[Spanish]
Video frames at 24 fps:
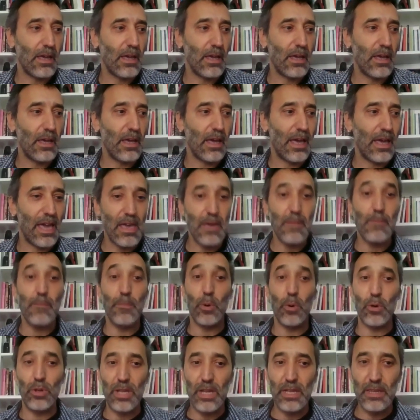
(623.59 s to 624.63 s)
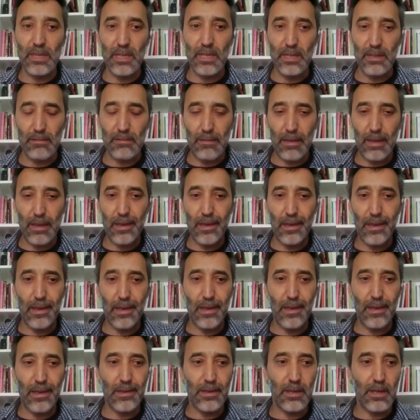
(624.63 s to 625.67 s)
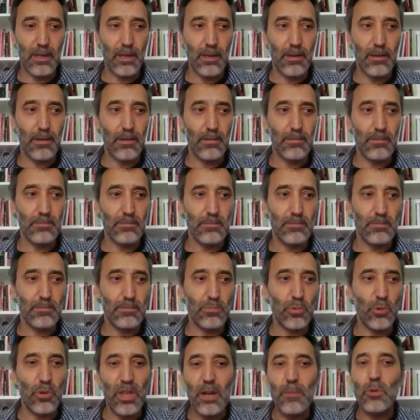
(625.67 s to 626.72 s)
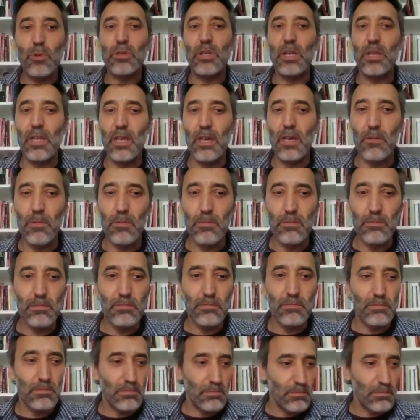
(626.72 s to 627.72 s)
es importante que, que, pudiéramos tener un,